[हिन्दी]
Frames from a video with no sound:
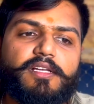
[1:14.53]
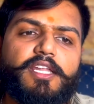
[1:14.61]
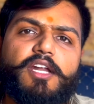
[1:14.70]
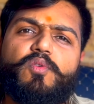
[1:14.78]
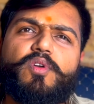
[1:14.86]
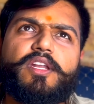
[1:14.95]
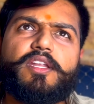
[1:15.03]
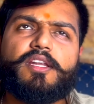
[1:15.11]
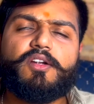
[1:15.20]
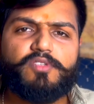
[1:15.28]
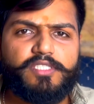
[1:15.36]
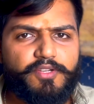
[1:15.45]
अराउंड एंड
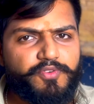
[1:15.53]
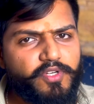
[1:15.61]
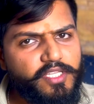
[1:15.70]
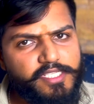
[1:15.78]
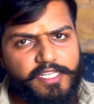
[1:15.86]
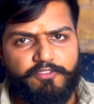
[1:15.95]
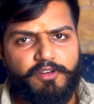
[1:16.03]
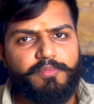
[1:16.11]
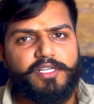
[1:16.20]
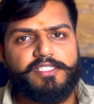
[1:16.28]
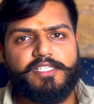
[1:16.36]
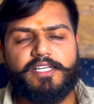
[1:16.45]
अराउंड 77
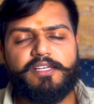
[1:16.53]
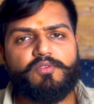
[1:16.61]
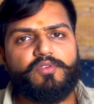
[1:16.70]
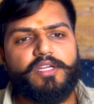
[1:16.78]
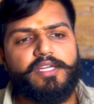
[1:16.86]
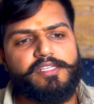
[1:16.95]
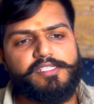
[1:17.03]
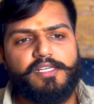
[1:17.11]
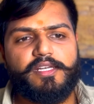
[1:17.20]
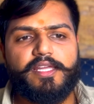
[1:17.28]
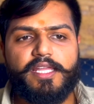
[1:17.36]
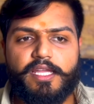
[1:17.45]
परसेंट उनका
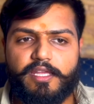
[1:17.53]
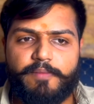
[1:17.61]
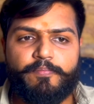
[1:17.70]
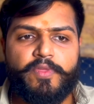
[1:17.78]
रिजल्ट आया है